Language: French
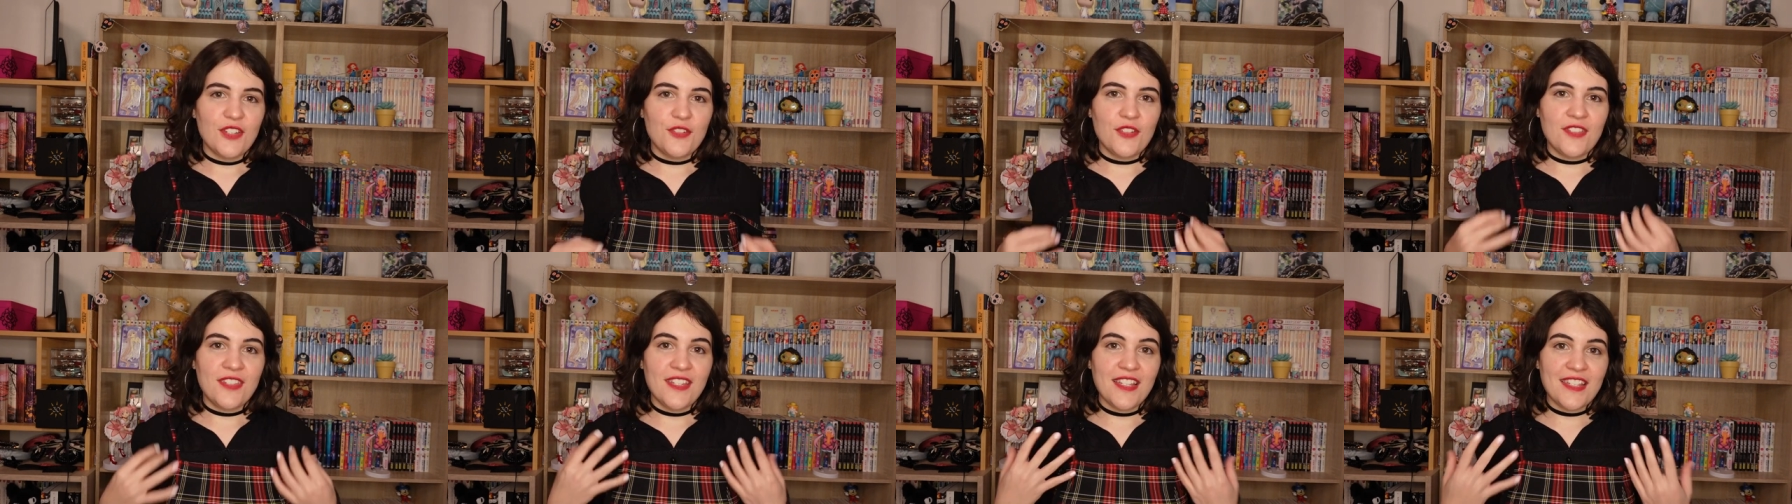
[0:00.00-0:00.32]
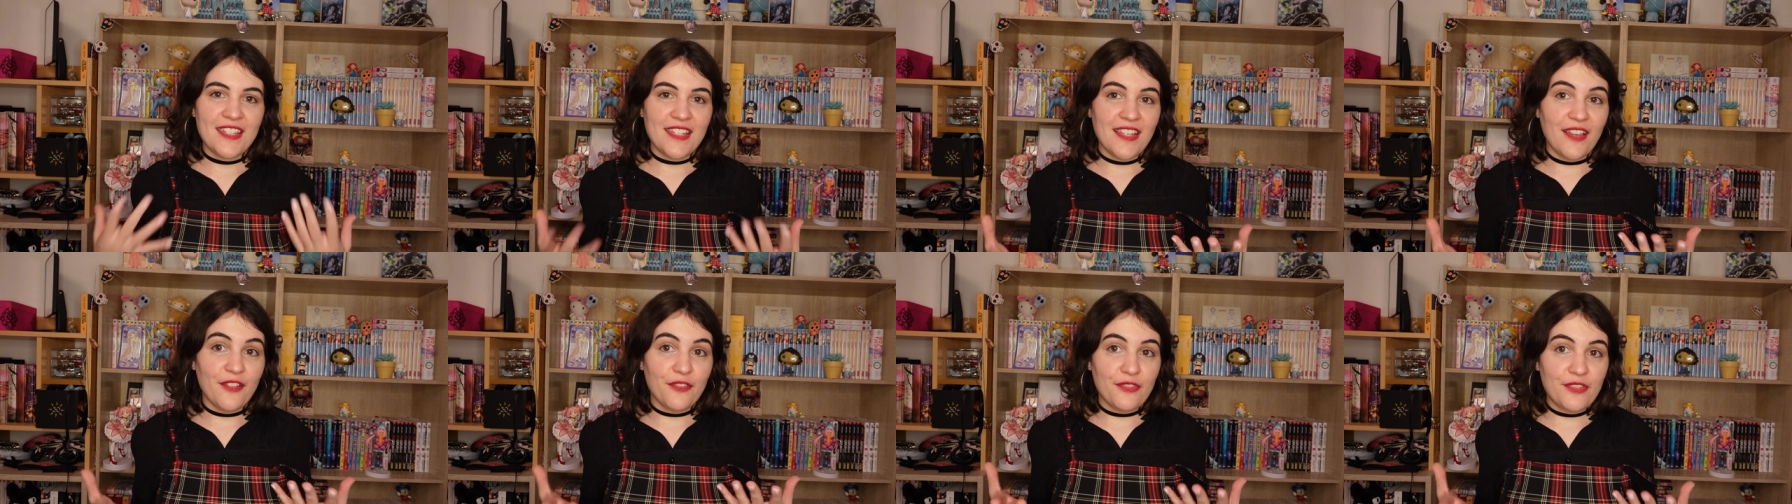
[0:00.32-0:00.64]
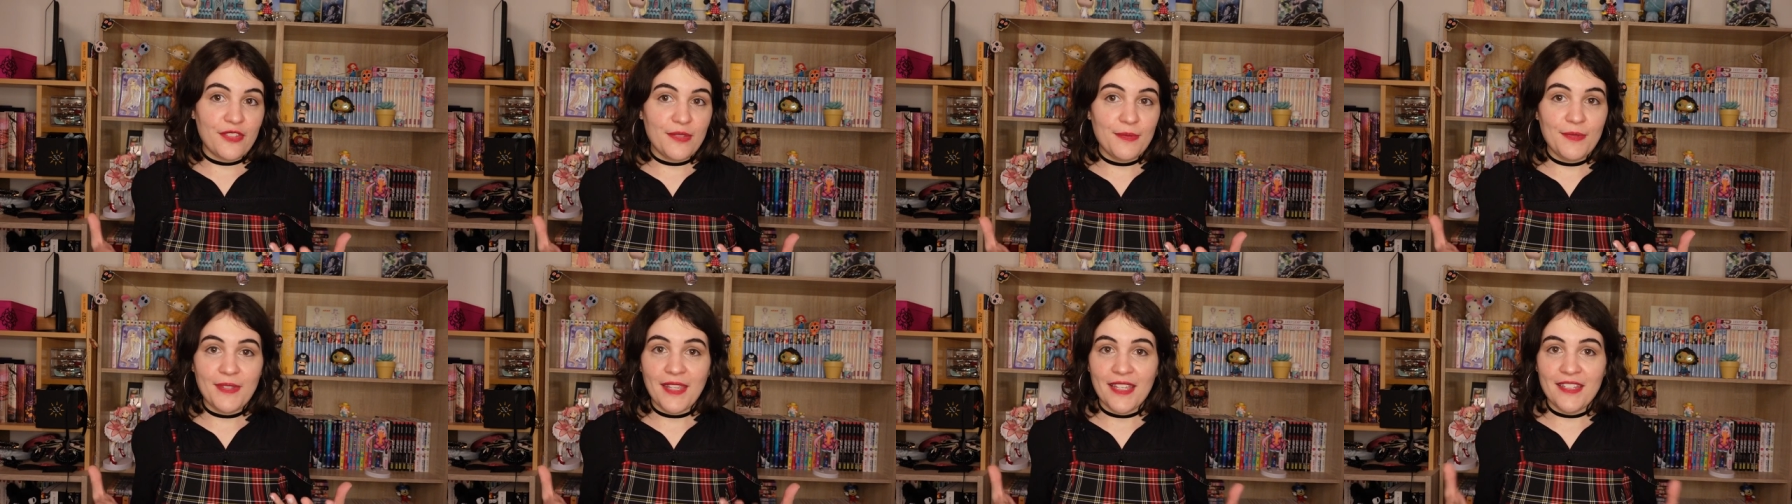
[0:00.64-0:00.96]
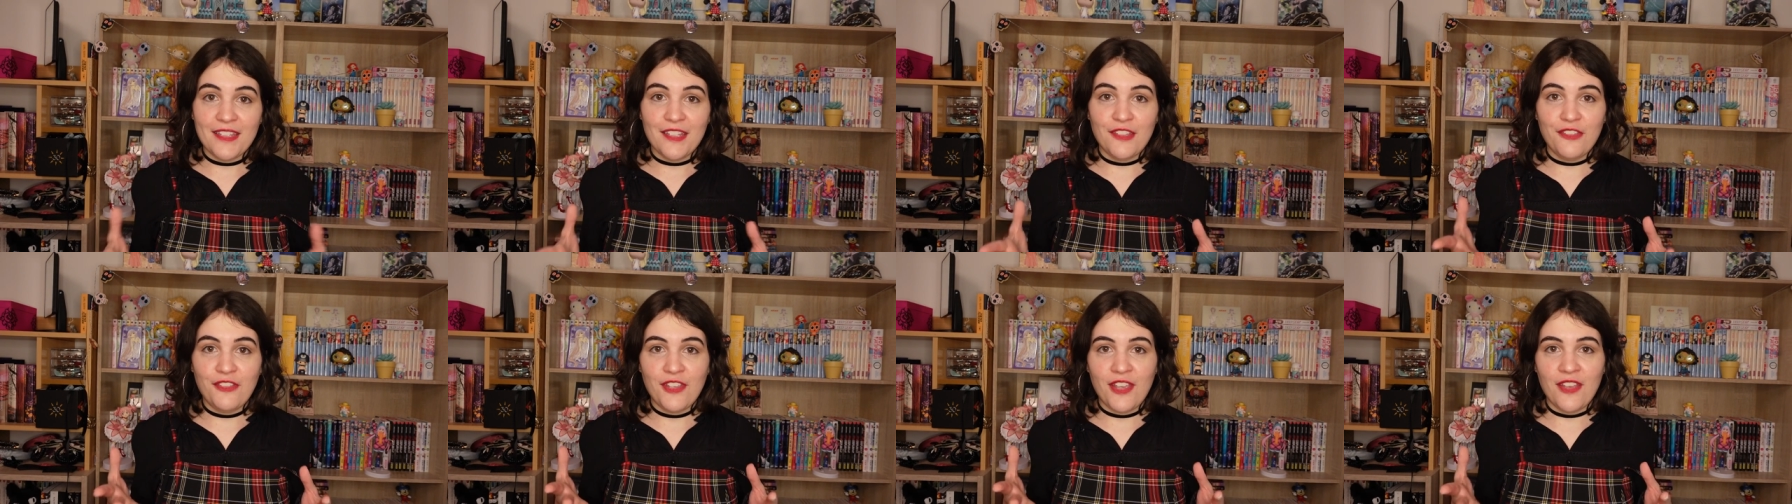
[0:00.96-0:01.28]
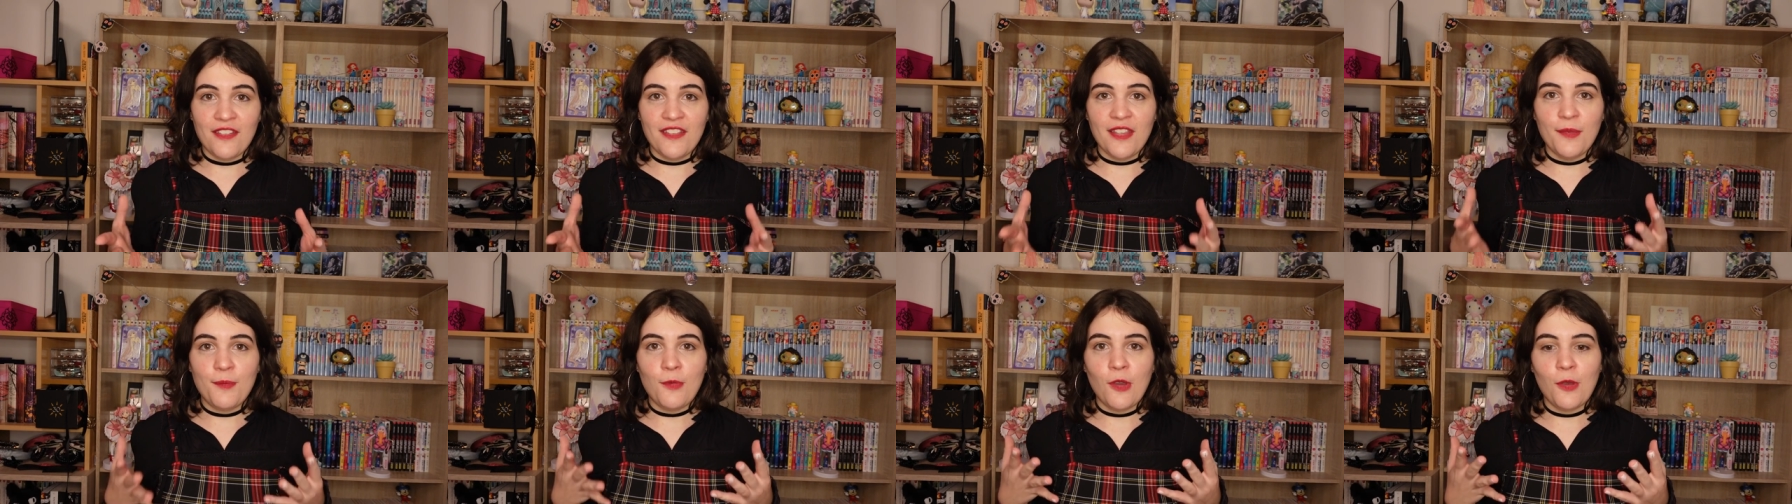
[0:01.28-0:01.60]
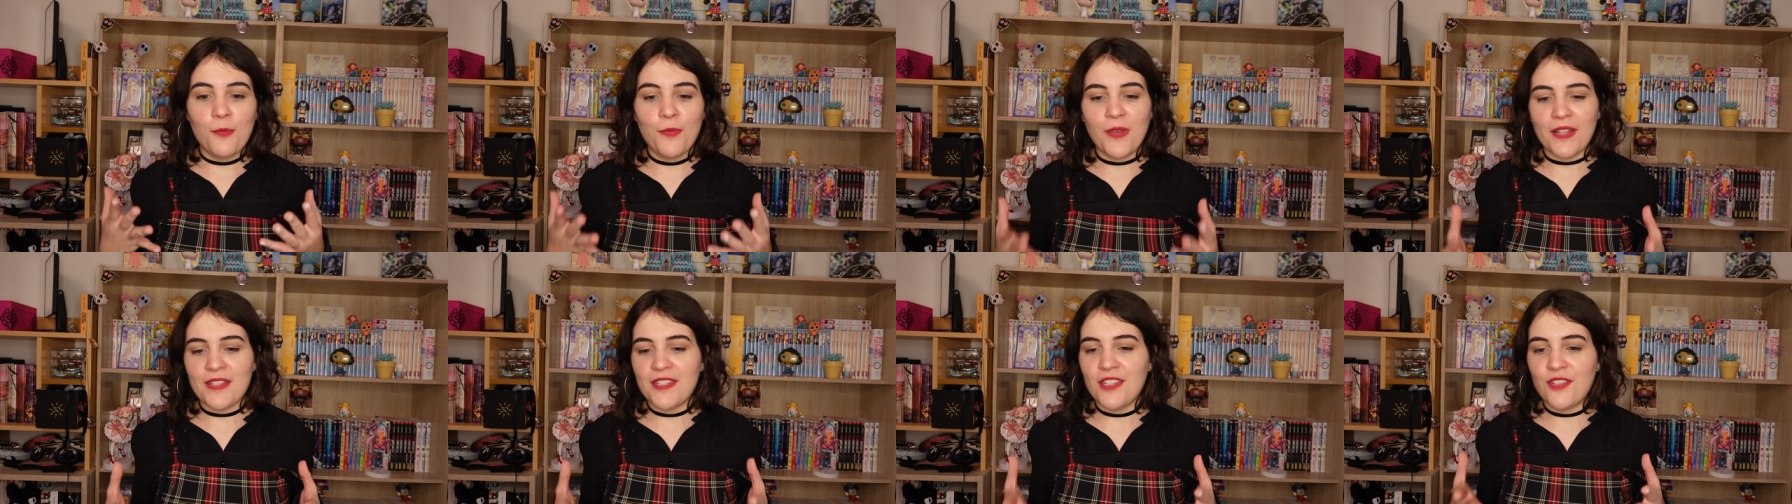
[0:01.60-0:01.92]
je sais que c'est un film qui a été fait à une
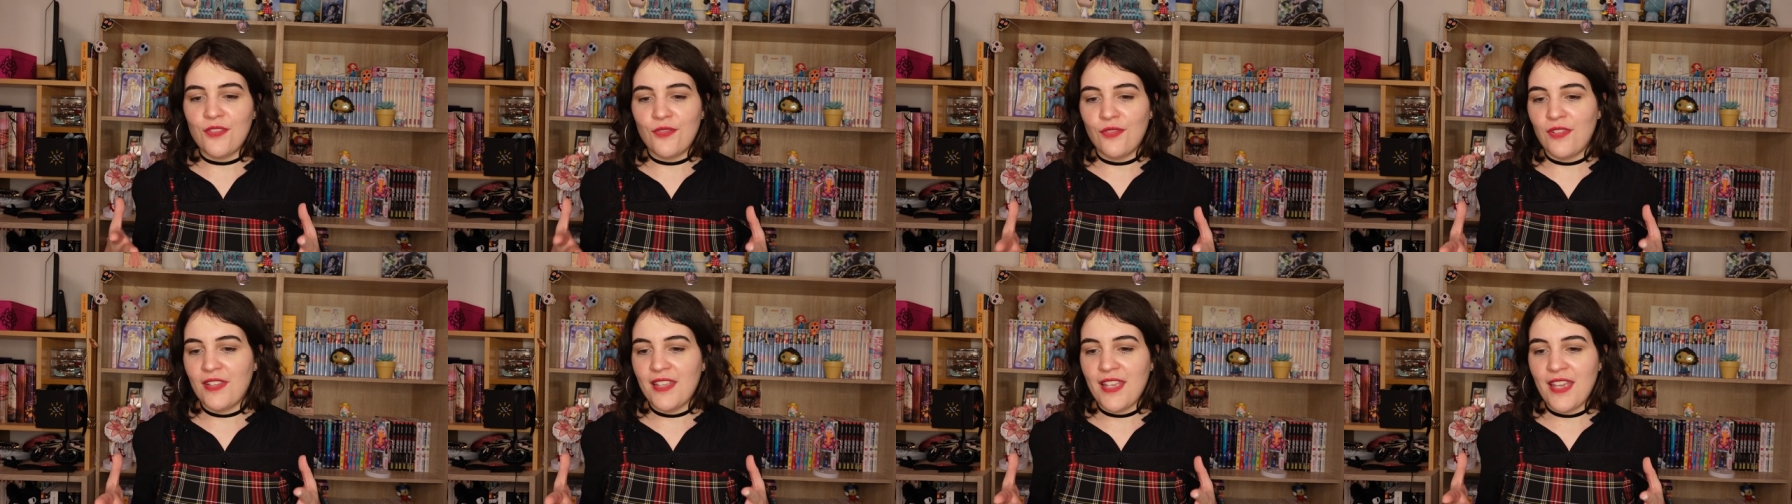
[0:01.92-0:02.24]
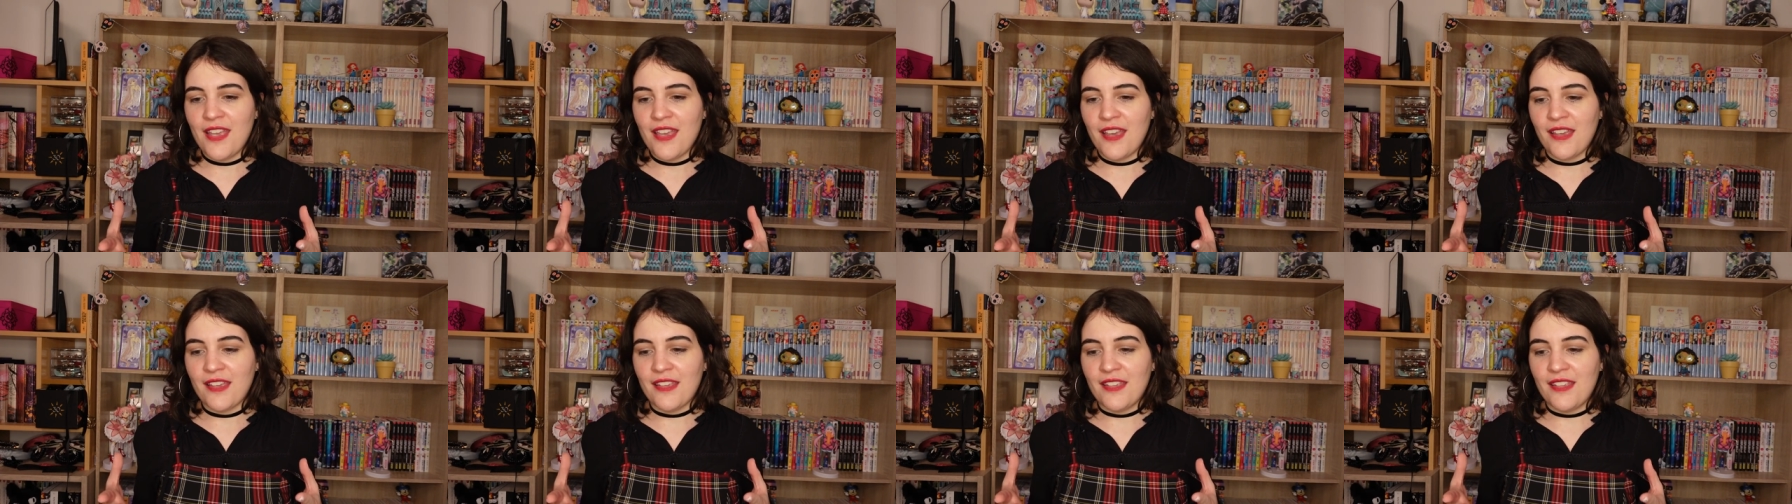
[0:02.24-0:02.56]
époque particulière